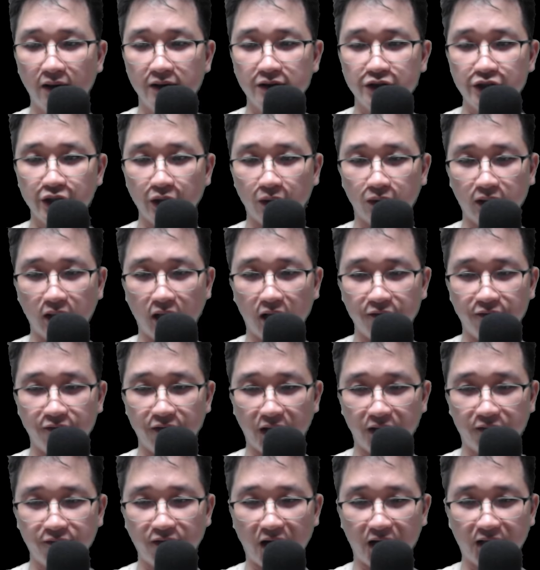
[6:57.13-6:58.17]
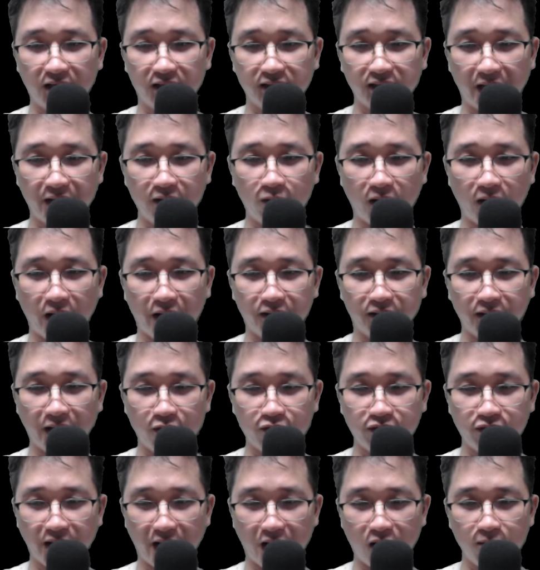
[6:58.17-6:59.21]
Triệu Thời Việt và các thánh hoàng
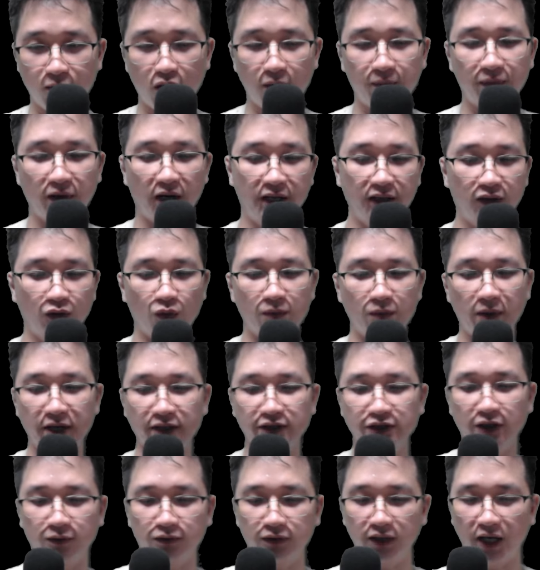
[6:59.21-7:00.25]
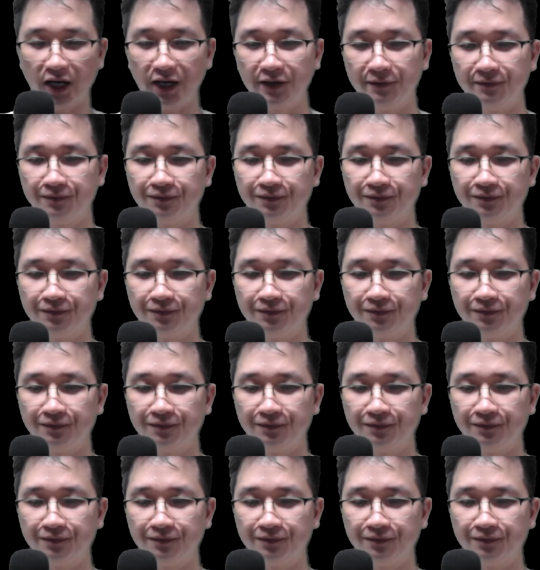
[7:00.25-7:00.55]
nhào nhào bóp lấy tù binh trong tay.